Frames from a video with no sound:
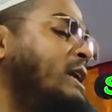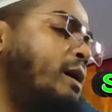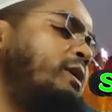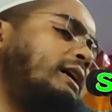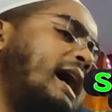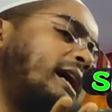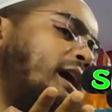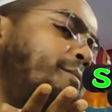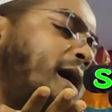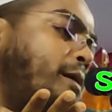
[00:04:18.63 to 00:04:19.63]
আমি কাকে
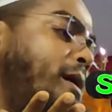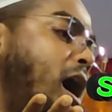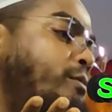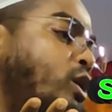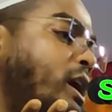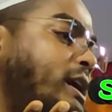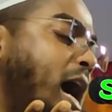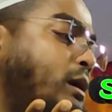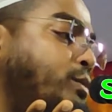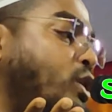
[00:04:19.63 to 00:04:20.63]
বাবা বলে
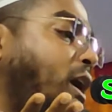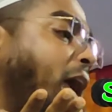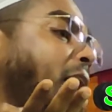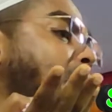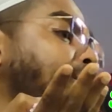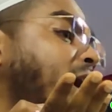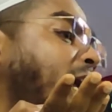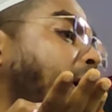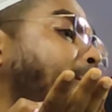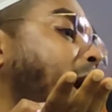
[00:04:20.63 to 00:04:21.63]
ডাকবো কে আমাকে
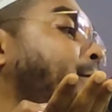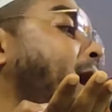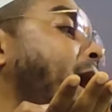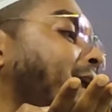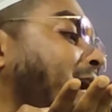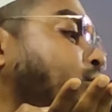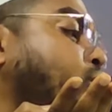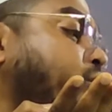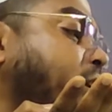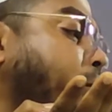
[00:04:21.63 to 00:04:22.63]
বাবার আদর
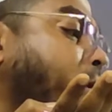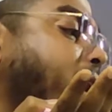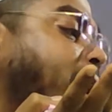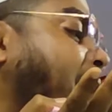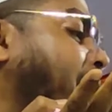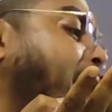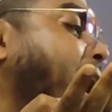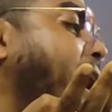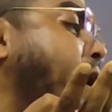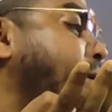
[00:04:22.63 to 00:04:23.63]
দিবে কে
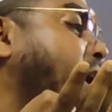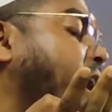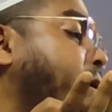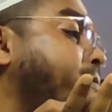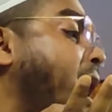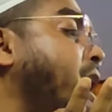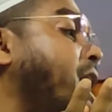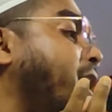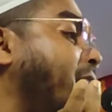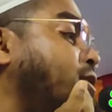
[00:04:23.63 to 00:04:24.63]
আমাকে
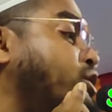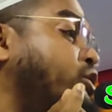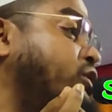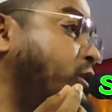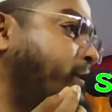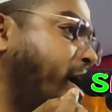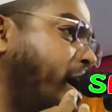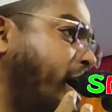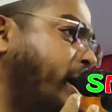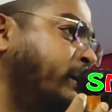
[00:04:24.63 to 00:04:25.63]
মায়ের আদর দিবে
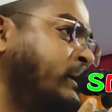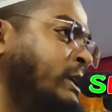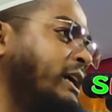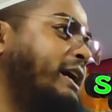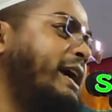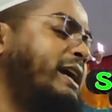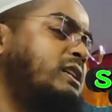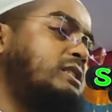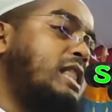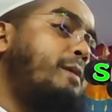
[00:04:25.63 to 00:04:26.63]
এরে
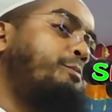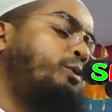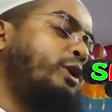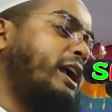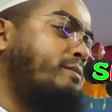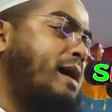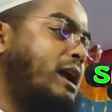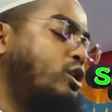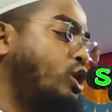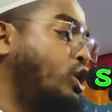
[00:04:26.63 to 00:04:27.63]
ইসলামপুরের
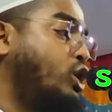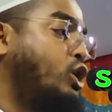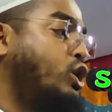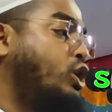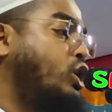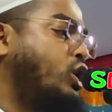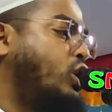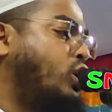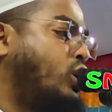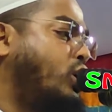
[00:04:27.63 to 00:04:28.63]

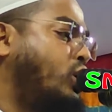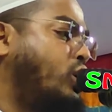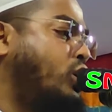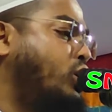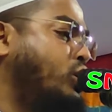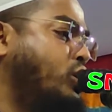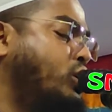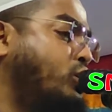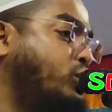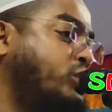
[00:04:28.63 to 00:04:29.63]

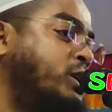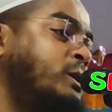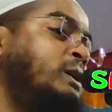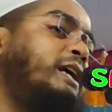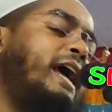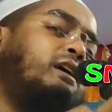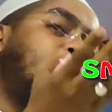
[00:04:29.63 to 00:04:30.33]
মানুষ এই